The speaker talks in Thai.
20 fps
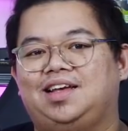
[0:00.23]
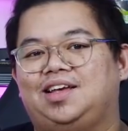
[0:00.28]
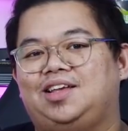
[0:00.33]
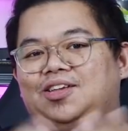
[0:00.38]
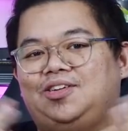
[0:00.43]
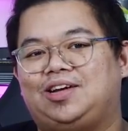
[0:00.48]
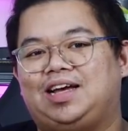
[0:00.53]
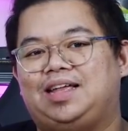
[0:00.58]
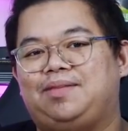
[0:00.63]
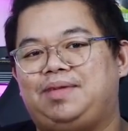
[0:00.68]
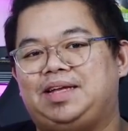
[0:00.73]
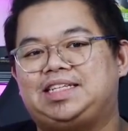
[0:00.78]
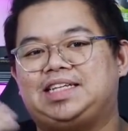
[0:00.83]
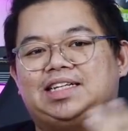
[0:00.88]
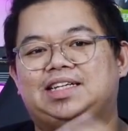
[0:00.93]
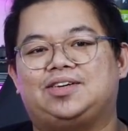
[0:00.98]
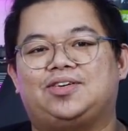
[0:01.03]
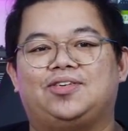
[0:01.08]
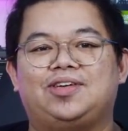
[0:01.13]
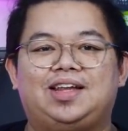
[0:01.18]
อยู่กับบิ๊กเจ
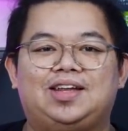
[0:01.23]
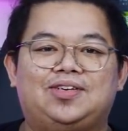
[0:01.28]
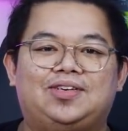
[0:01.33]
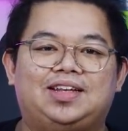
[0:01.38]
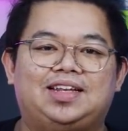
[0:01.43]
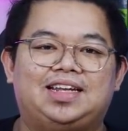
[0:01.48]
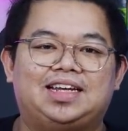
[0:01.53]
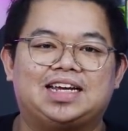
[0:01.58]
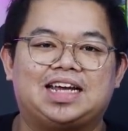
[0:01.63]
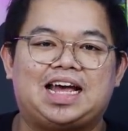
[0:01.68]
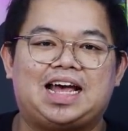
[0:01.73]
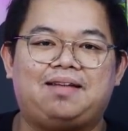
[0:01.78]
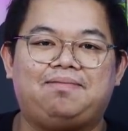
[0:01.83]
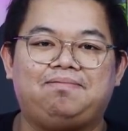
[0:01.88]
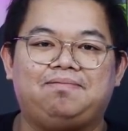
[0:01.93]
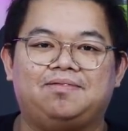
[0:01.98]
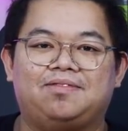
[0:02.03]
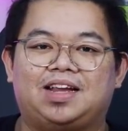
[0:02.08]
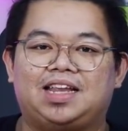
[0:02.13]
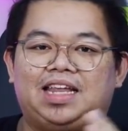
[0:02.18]
นรงอิรุนนะครับ
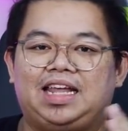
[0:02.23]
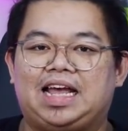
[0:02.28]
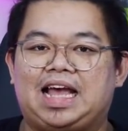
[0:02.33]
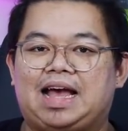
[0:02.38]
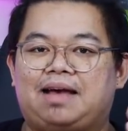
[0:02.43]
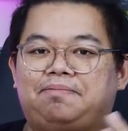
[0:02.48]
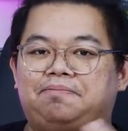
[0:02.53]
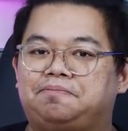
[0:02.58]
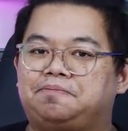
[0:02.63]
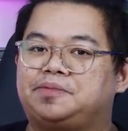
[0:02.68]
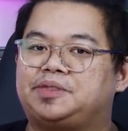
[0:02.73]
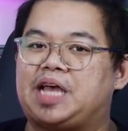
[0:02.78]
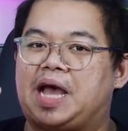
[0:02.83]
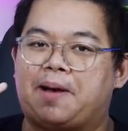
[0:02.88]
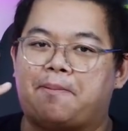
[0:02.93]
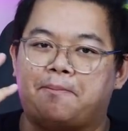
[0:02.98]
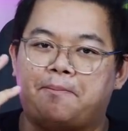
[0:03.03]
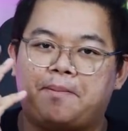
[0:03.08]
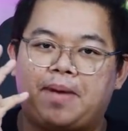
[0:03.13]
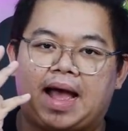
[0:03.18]
วันนี้ครับจะ
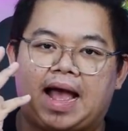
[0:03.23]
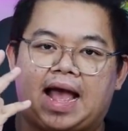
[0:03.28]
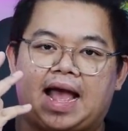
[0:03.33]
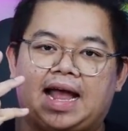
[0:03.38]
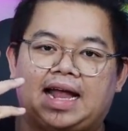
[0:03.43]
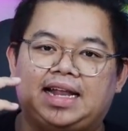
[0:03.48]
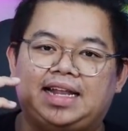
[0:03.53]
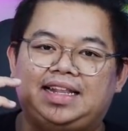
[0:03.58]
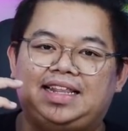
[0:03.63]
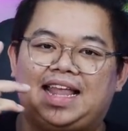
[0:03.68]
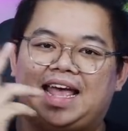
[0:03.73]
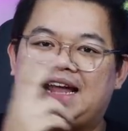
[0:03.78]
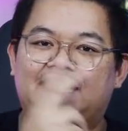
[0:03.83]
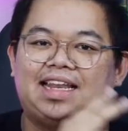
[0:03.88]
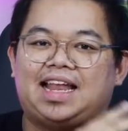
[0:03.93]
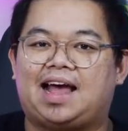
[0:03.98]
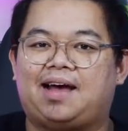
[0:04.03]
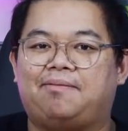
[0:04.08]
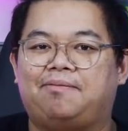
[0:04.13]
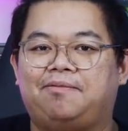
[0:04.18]
มาแนะ
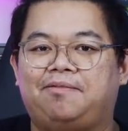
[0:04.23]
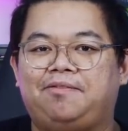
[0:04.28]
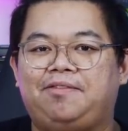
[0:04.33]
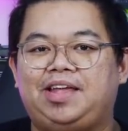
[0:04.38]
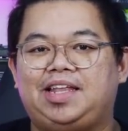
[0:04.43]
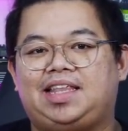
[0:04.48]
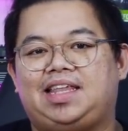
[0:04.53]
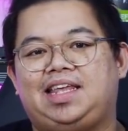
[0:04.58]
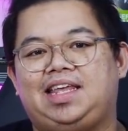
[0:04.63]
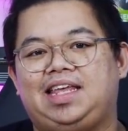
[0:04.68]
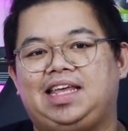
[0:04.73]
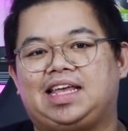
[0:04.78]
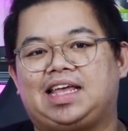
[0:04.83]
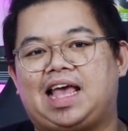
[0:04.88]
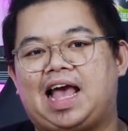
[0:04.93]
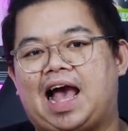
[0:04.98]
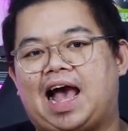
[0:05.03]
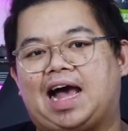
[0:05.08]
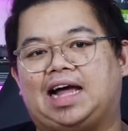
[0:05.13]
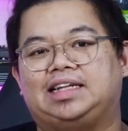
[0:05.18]
นำวิธี
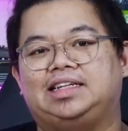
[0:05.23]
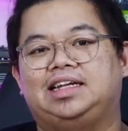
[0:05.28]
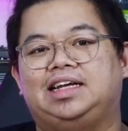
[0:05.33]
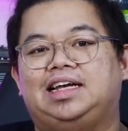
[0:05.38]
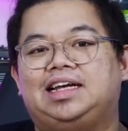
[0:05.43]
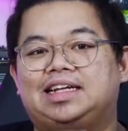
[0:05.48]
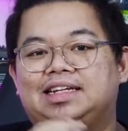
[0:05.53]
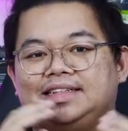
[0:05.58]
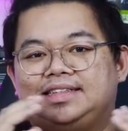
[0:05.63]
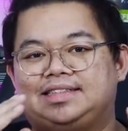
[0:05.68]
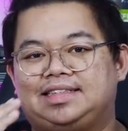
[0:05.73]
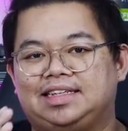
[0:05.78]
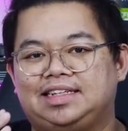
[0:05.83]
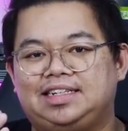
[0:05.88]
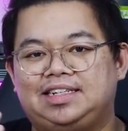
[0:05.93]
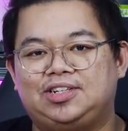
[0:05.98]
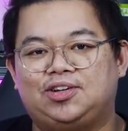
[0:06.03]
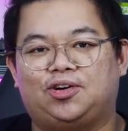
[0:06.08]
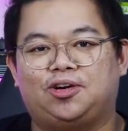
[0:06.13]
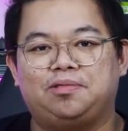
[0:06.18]
การซื้อ
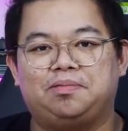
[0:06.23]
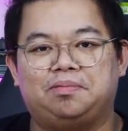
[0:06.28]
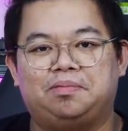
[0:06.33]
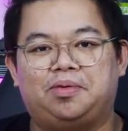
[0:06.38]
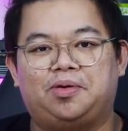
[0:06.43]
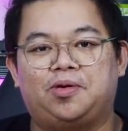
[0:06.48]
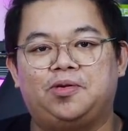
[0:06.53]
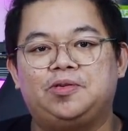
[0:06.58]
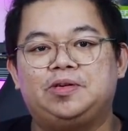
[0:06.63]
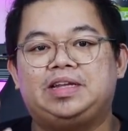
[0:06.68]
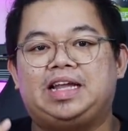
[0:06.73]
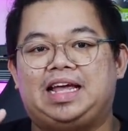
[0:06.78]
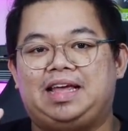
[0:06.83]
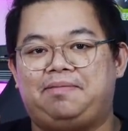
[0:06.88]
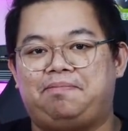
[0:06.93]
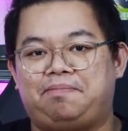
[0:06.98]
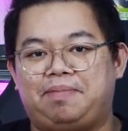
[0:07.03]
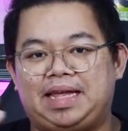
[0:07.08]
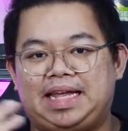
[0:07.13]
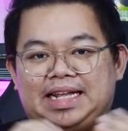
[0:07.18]
โน้ตบุ๊กใน
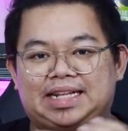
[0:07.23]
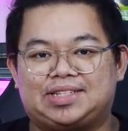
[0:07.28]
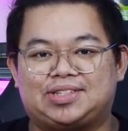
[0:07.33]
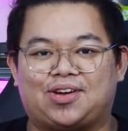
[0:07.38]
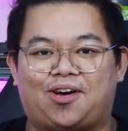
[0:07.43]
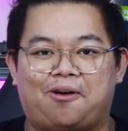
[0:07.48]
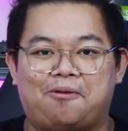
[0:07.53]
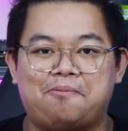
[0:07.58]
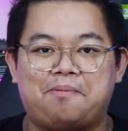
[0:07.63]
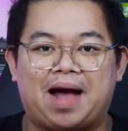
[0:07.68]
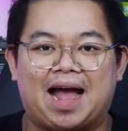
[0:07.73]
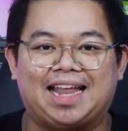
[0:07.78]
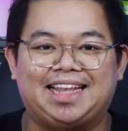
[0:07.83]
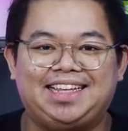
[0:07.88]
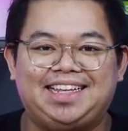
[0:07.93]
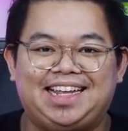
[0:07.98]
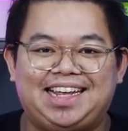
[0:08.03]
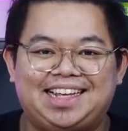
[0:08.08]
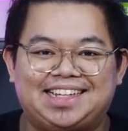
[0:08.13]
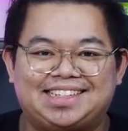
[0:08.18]
ปี
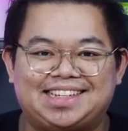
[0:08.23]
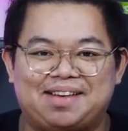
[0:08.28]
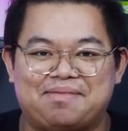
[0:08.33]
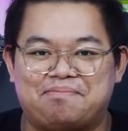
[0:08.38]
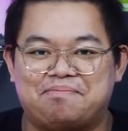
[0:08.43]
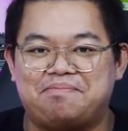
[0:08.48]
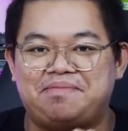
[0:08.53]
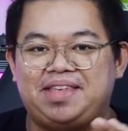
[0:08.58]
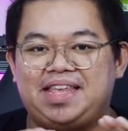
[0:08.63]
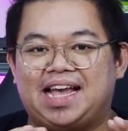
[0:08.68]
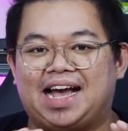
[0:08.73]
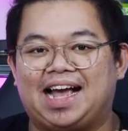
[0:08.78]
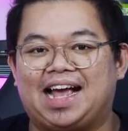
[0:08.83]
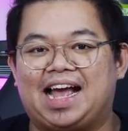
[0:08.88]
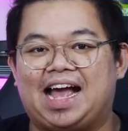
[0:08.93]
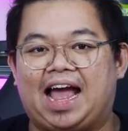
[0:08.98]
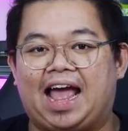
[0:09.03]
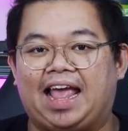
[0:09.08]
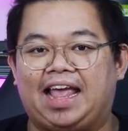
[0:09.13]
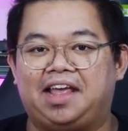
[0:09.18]
2020 ยัง
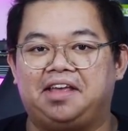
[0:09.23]
ไง